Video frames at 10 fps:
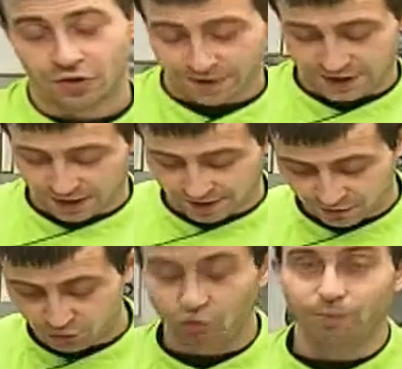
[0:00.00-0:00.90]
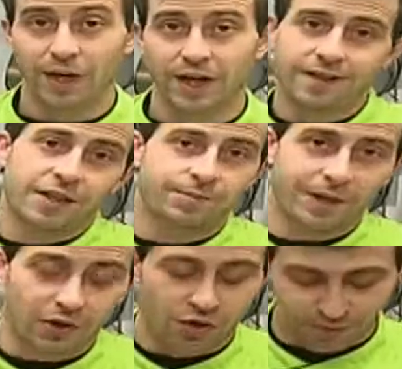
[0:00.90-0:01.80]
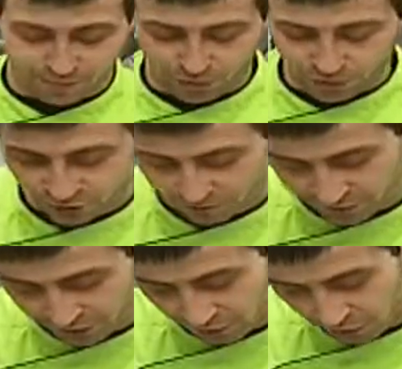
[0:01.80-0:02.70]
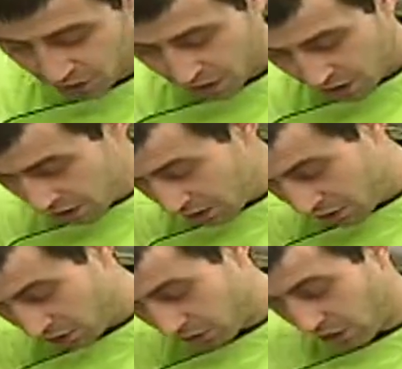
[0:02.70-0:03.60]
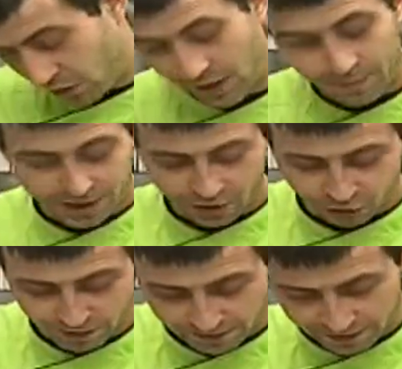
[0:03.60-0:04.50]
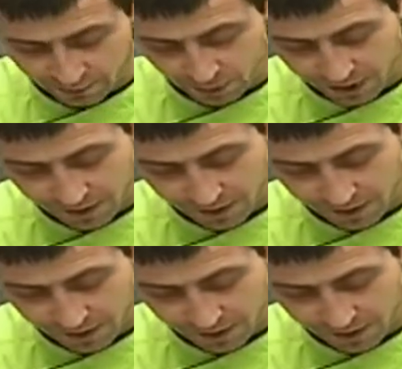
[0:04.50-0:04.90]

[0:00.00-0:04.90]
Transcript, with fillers: tomate, incluso un pelín antes para que coja un poco de sofrito. Yo creo que con la mitad nos valdrá de una